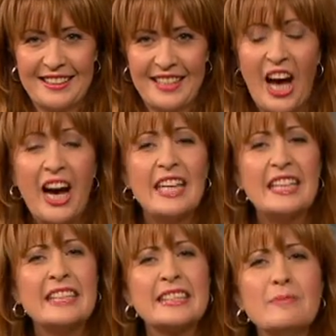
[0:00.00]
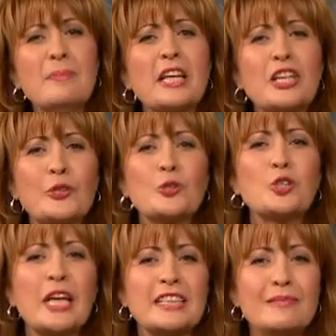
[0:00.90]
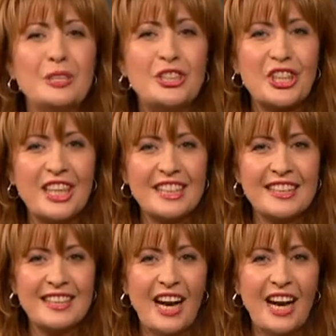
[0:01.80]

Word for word: Ailenizin belki gücü yetmeyecek.